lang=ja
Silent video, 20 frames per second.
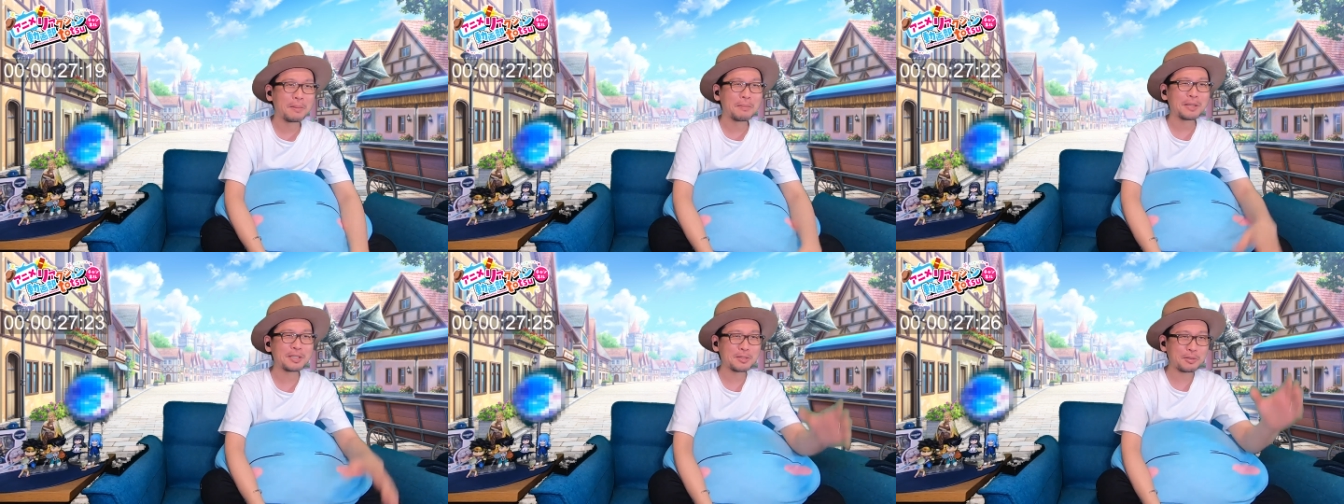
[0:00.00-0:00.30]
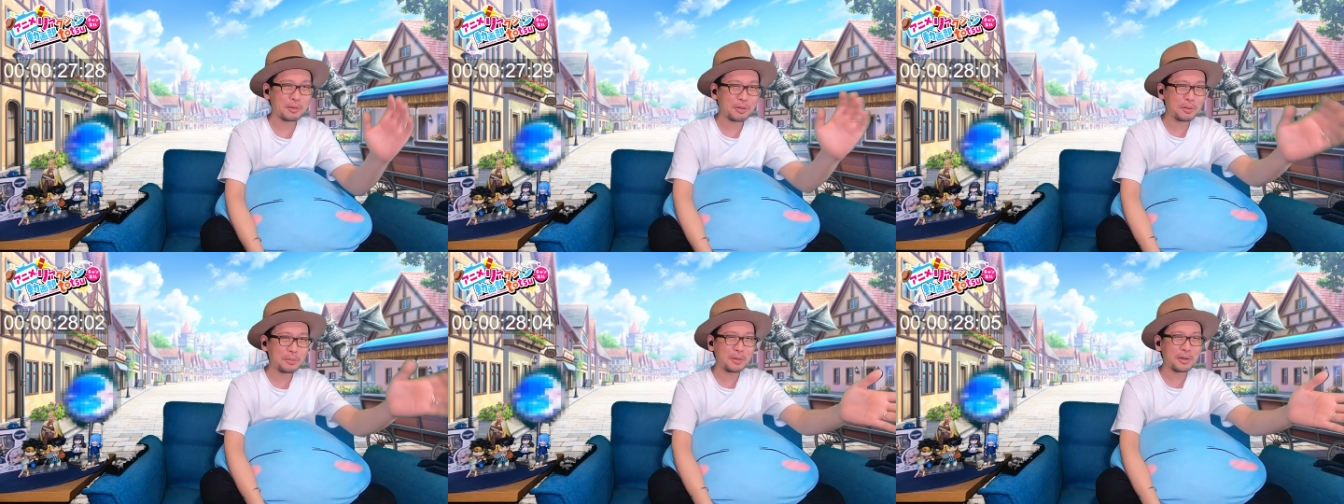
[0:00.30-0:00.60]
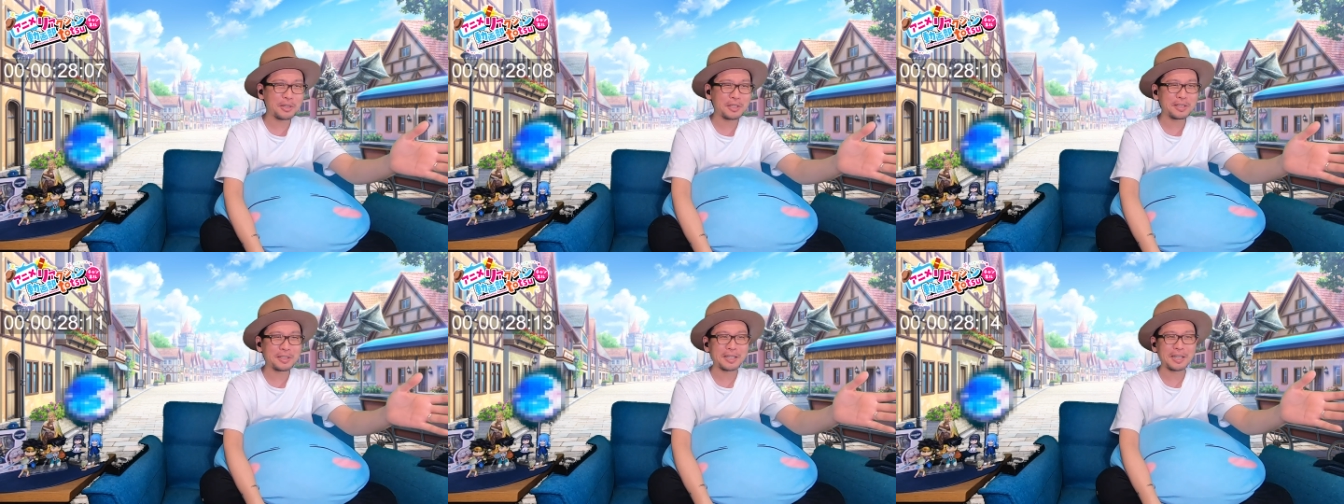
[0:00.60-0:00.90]
まあ、そこ
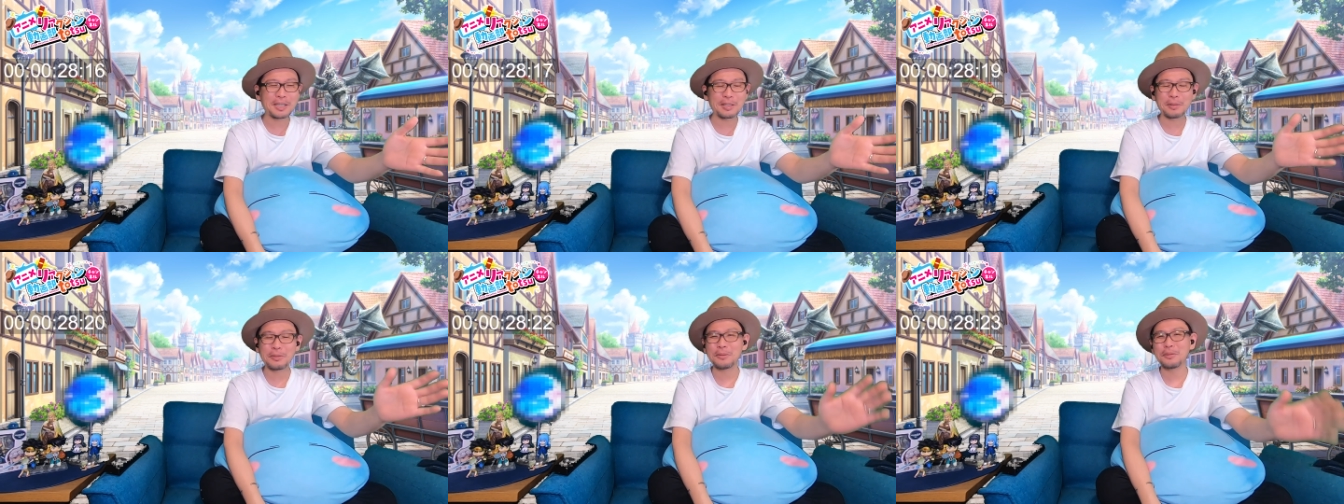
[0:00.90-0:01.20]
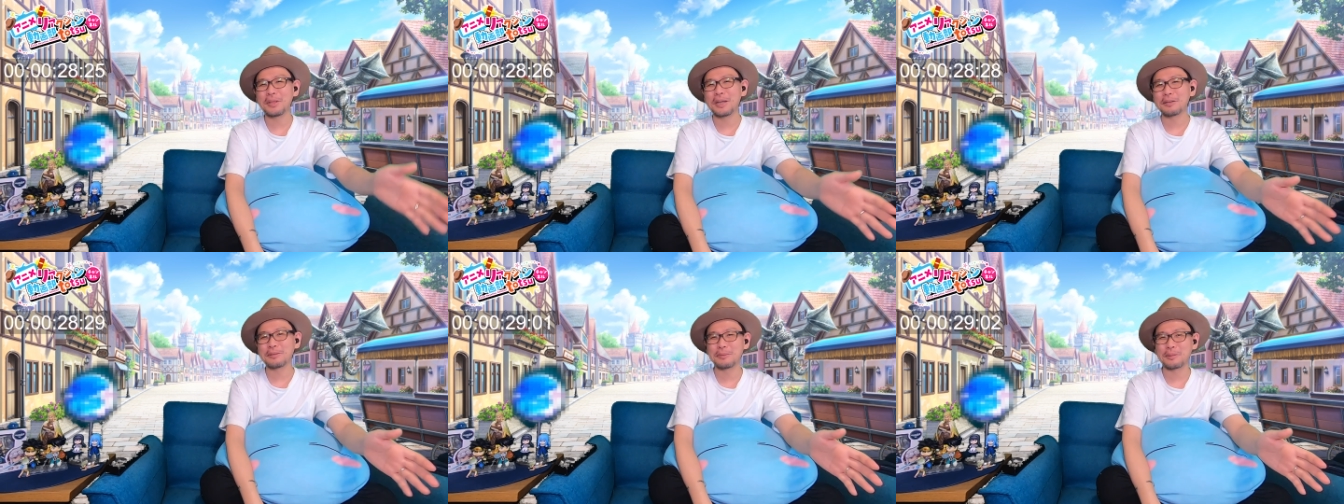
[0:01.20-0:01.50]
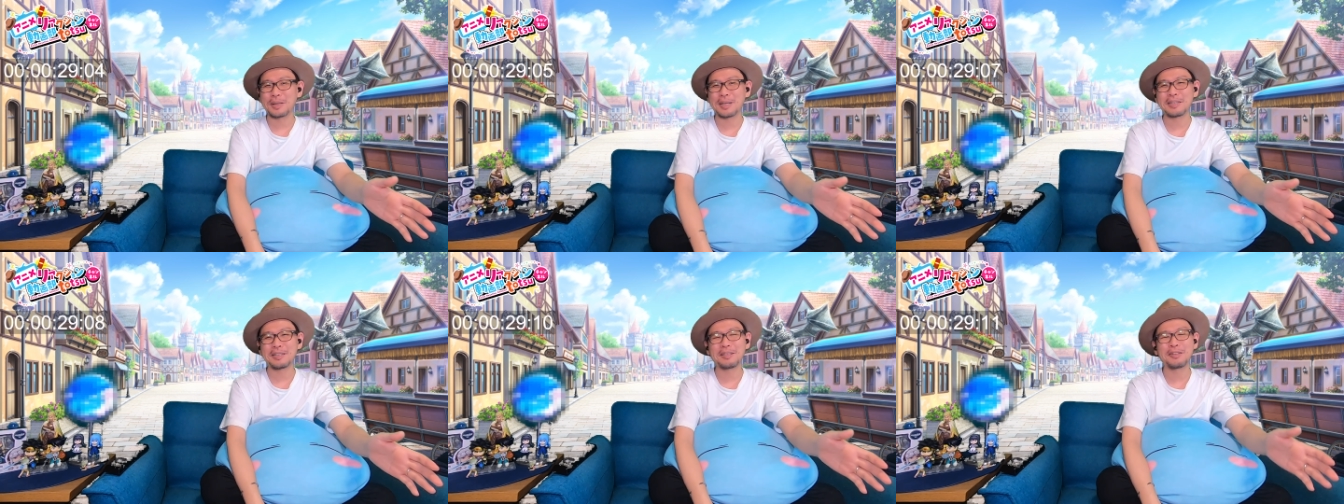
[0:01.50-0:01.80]
も一体どうなる
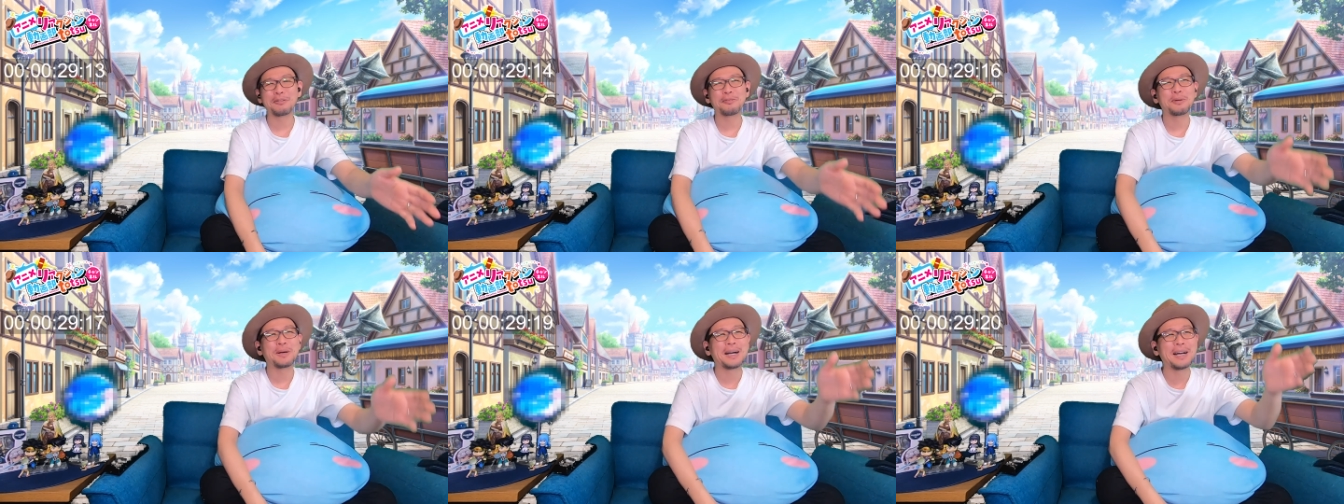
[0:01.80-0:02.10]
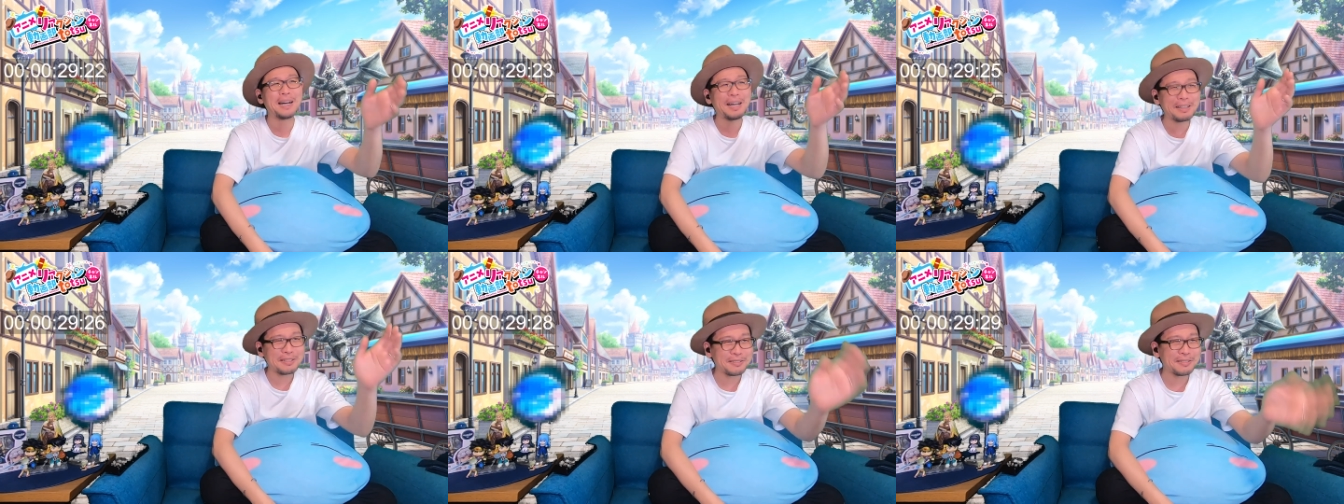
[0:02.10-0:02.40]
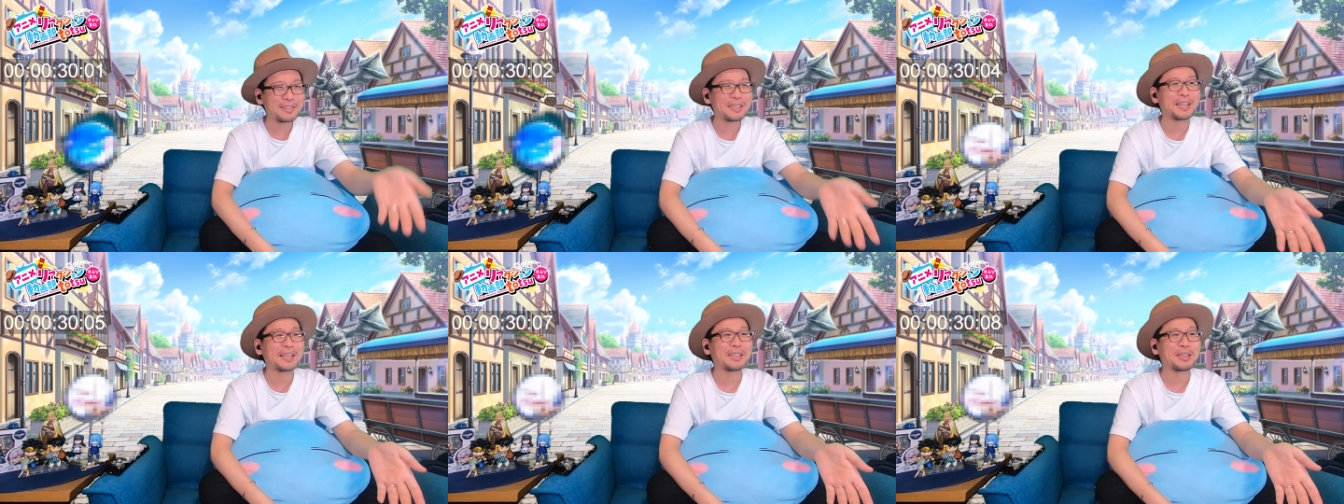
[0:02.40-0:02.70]
のかっていうのがある
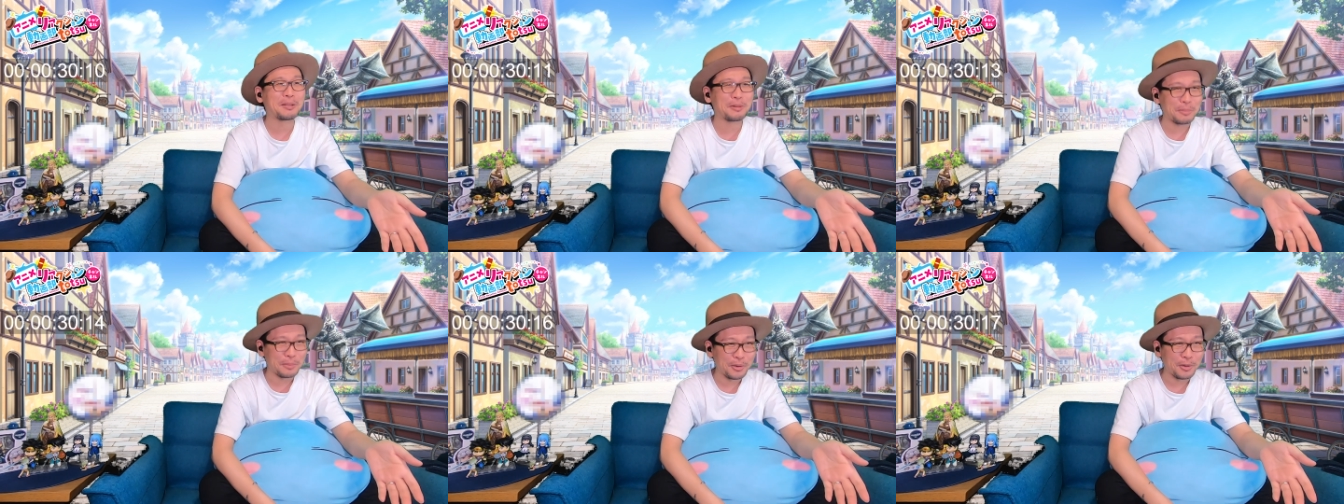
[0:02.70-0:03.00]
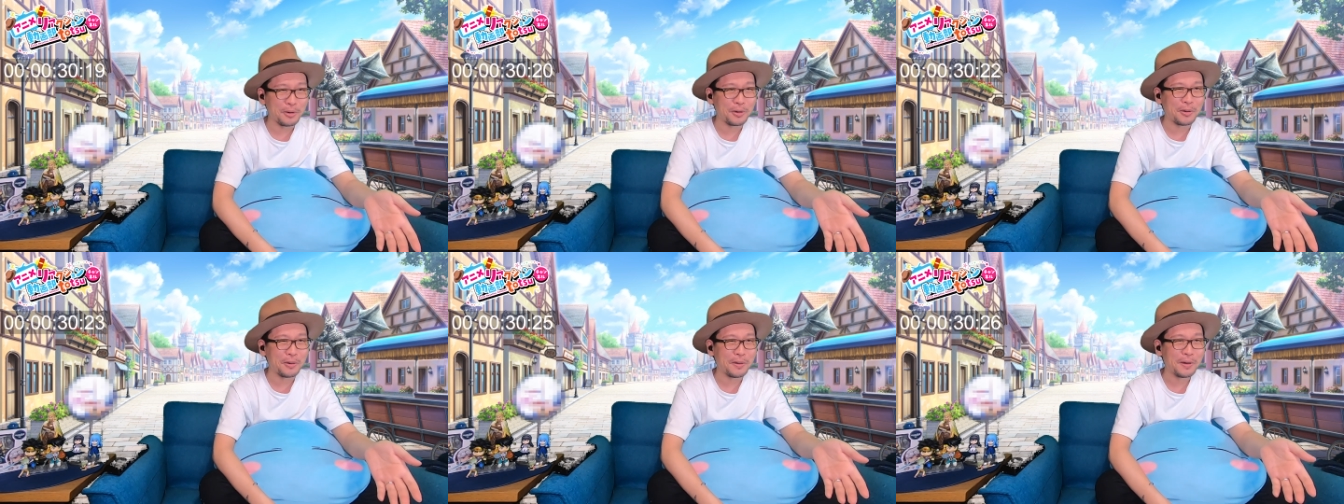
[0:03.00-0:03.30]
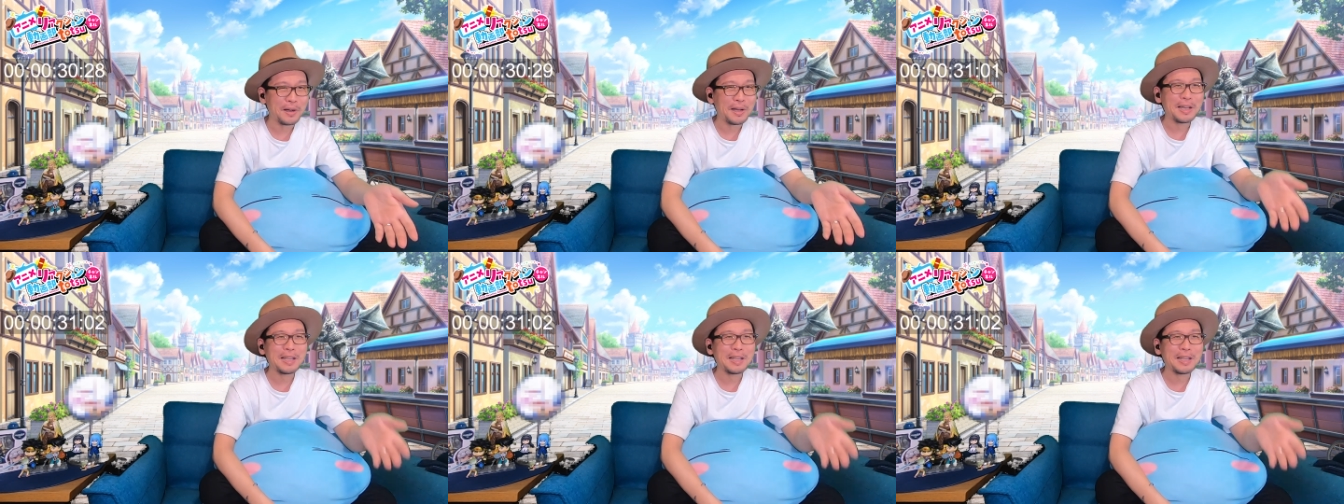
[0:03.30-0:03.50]
んだけども、